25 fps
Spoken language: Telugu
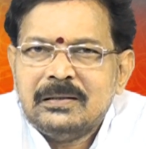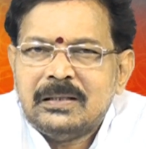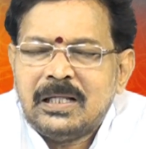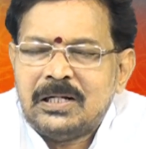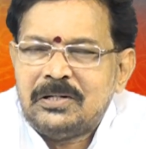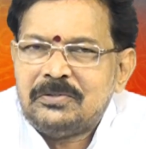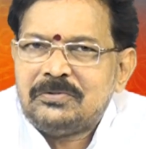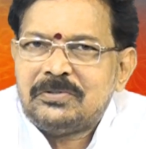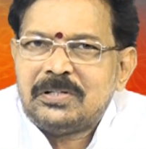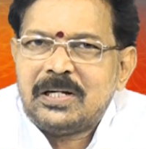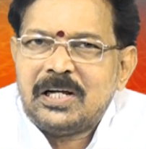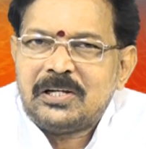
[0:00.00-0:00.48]

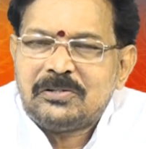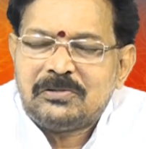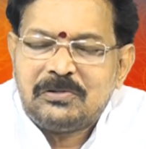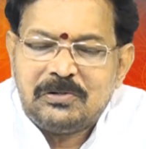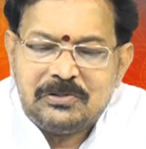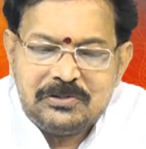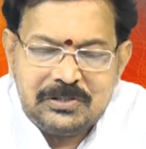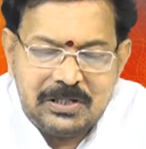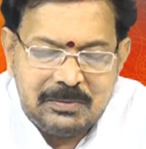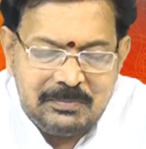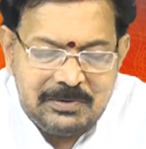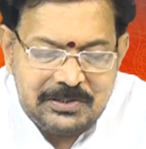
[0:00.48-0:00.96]
ధనుసు
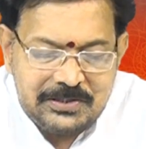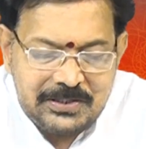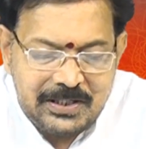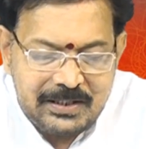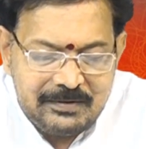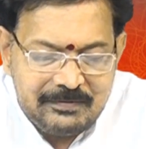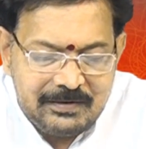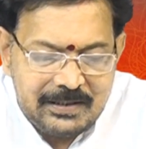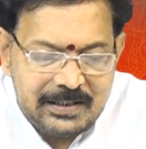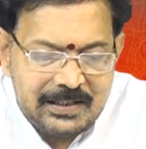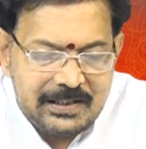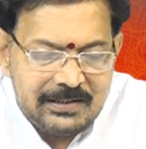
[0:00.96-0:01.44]
రాశిలో
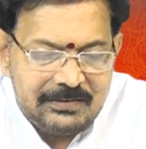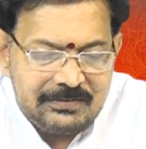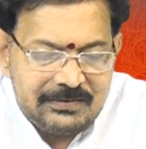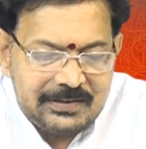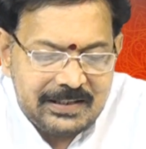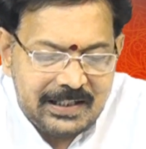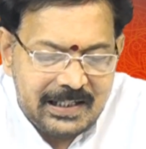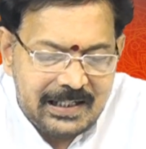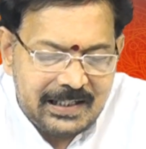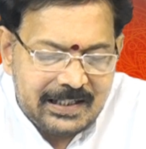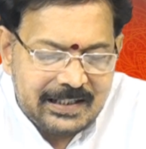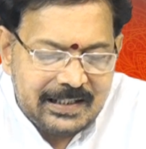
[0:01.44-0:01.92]
జన్మించినటువంటి
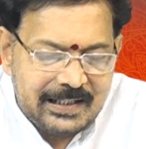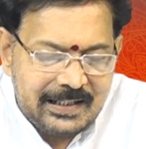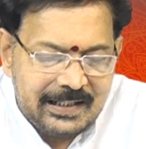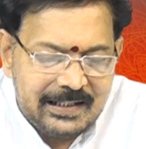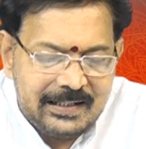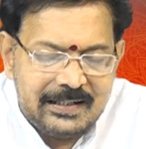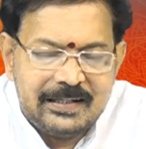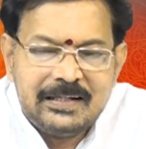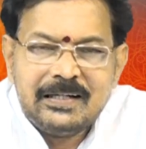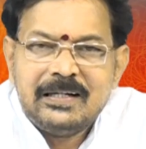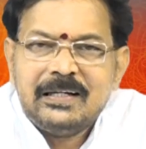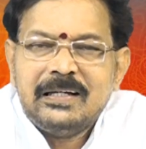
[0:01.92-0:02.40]
స్త్రీలకి
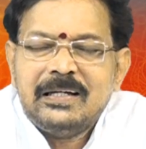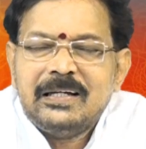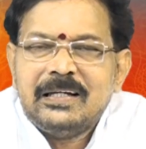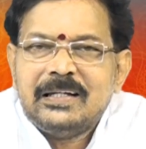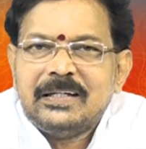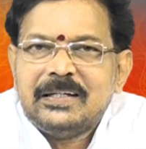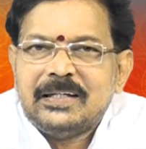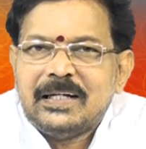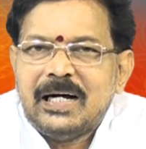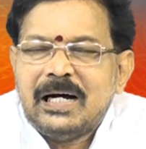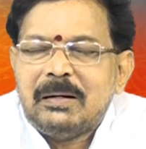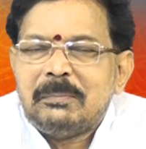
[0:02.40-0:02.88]

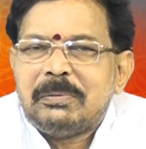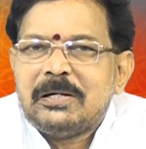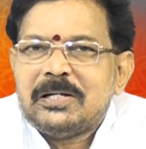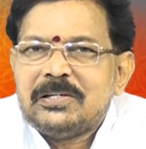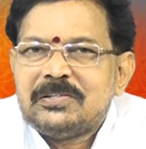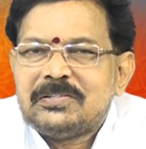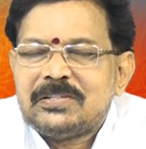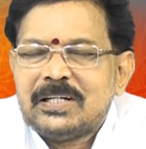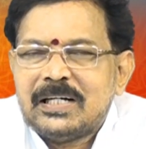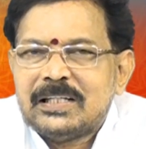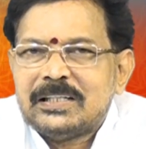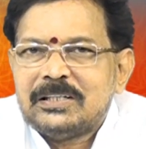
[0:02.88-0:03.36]
యాభై
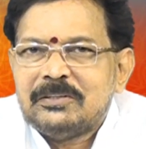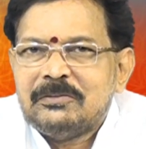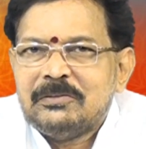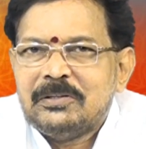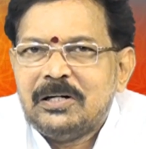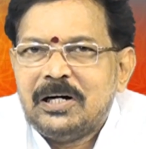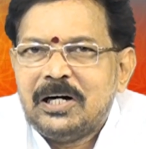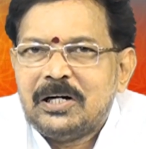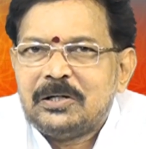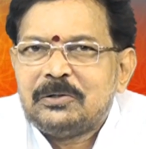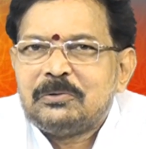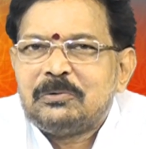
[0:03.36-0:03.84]
శాతం
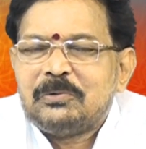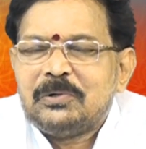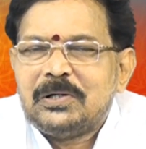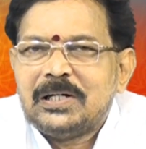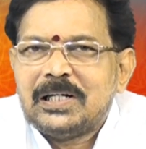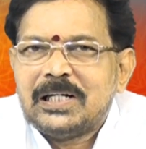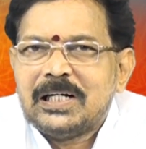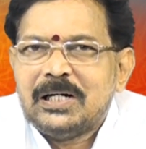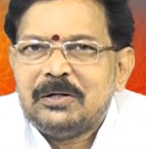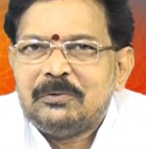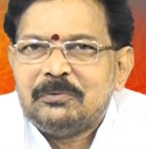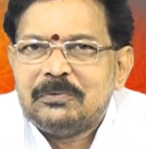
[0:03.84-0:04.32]

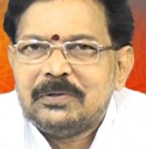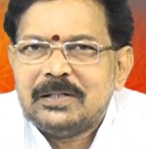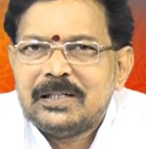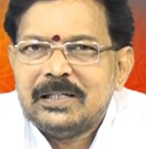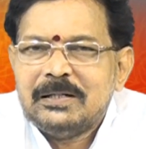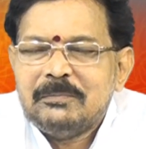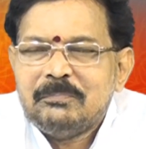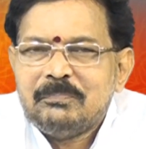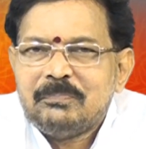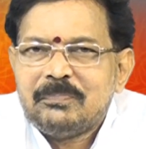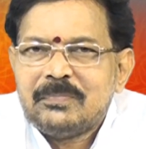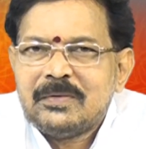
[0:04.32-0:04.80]
అనుకూలంగా
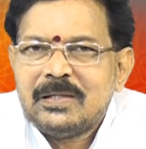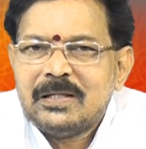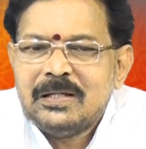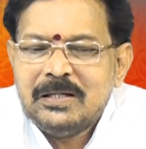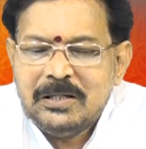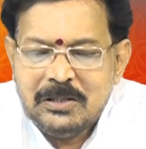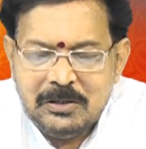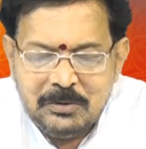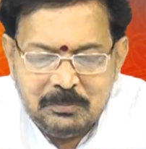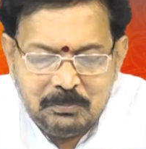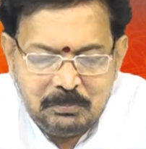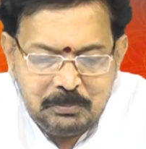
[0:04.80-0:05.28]
ఉంటే
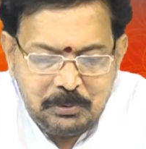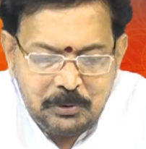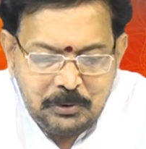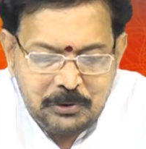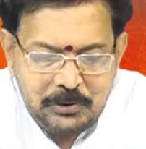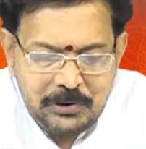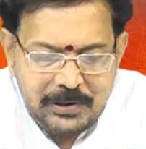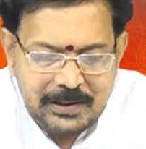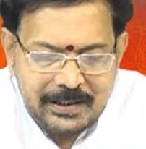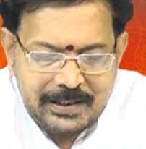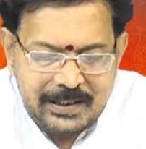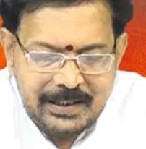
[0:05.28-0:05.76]

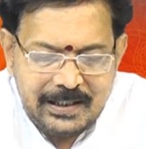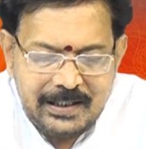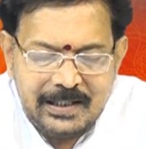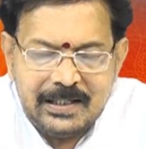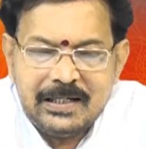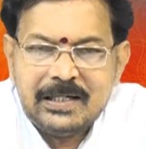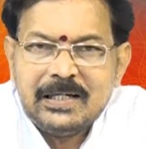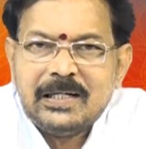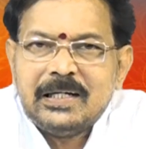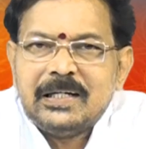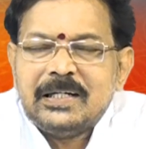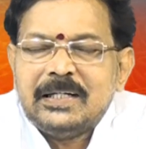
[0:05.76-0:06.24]
పురుషులకి
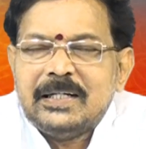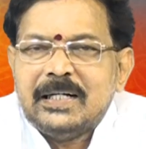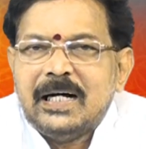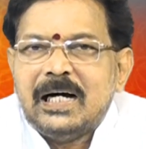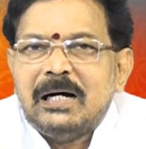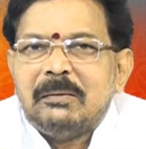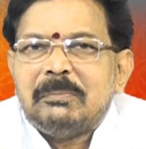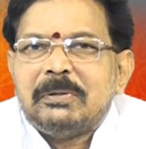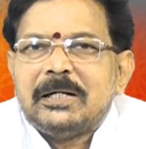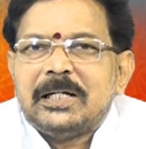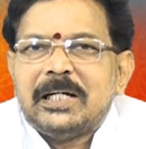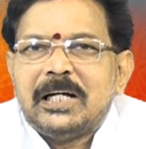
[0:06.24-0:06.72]

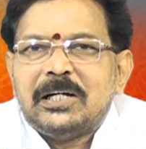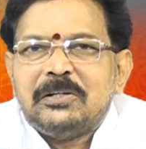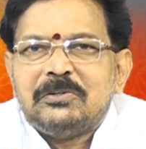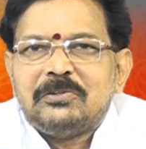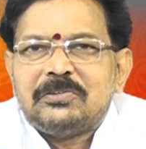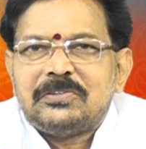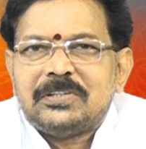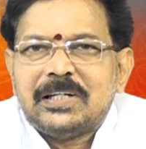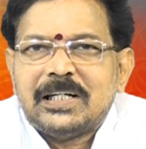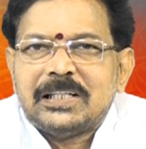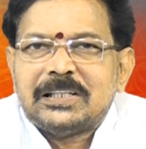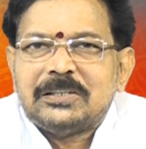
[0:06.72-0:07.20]
యాభై
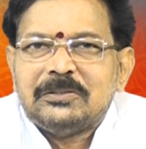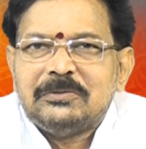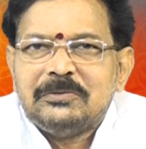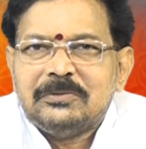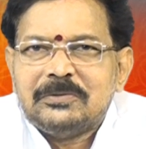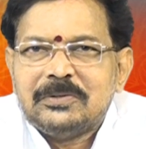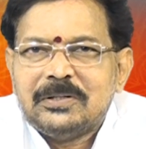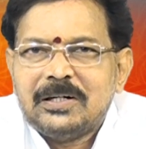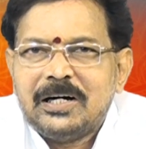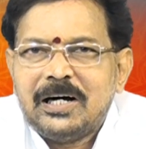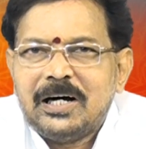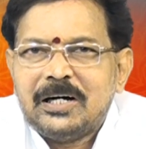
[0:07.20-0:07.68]
ఐదు శాతం
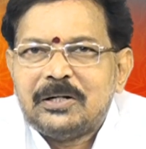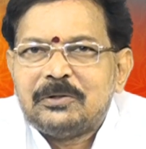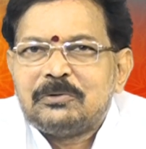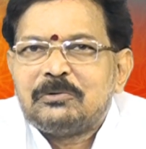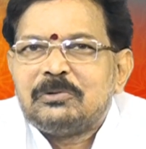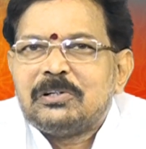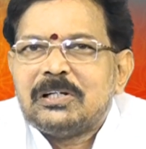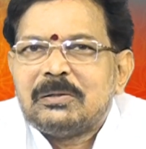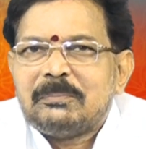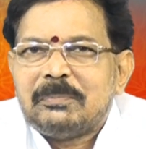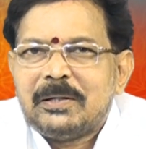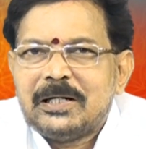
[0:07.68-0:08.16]

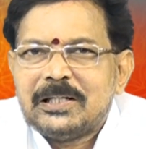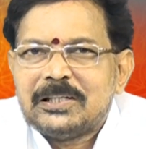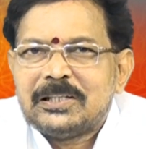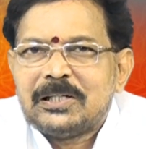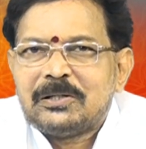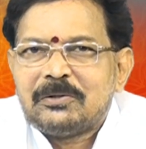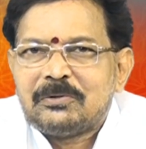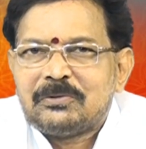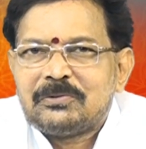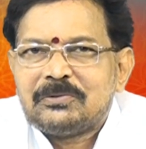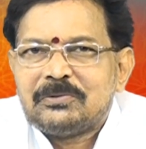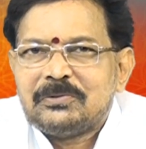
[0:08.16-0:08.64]
అనుకూల
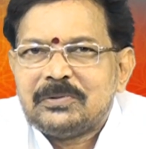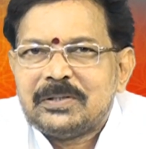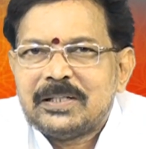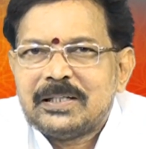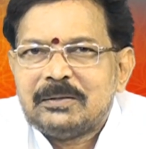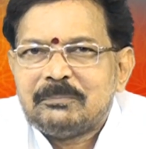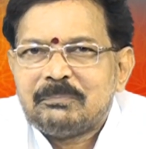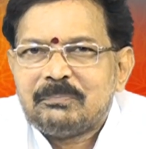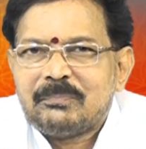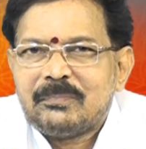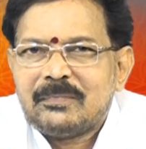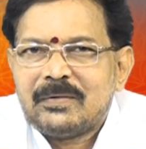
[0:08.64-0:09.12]
ఫలితాలు
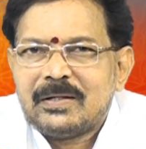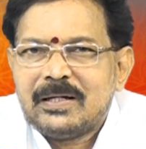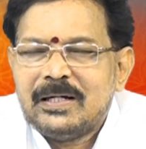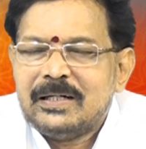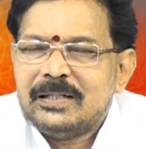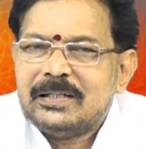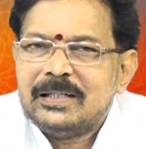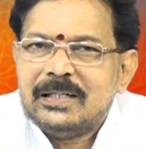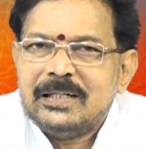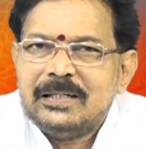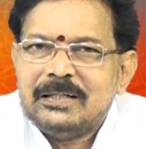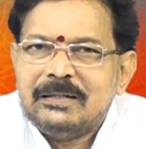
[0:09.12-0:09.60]
వస్తుంటాయి
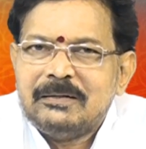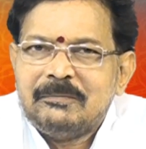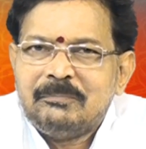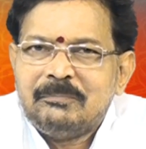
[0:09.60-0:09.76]
అంటే